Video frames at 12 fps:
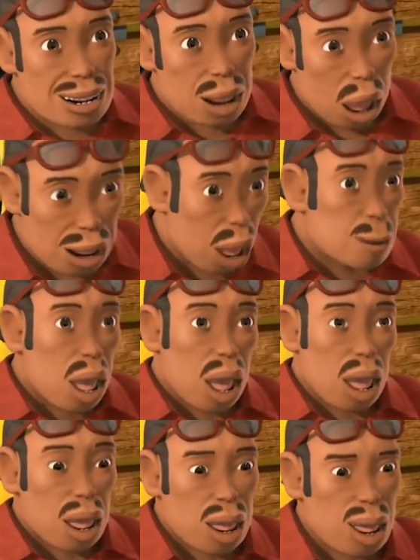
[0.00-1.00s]
Iya iya
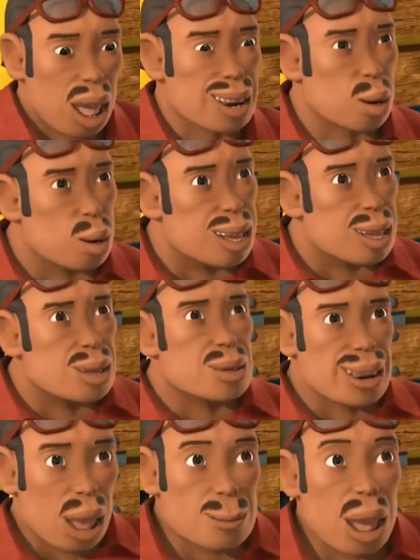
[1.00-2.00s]
pak. anu
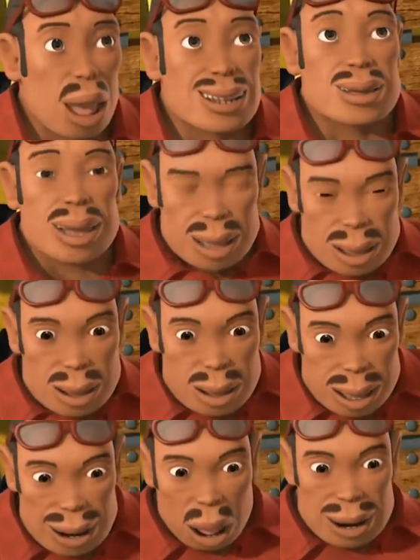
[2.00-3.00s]
enggak pahit nih,
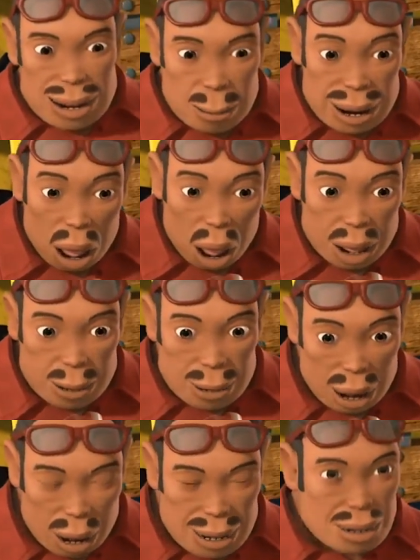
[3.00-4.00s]
enak ini malah anget
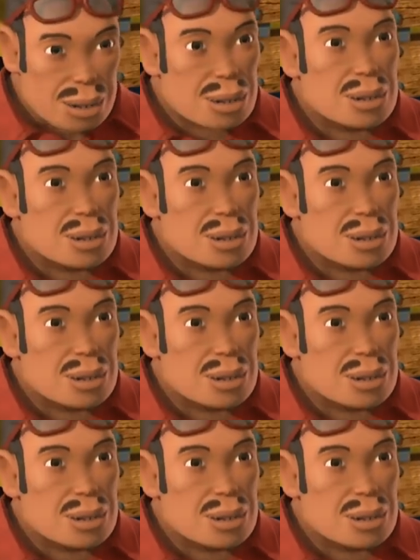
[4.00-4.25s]
malah nih.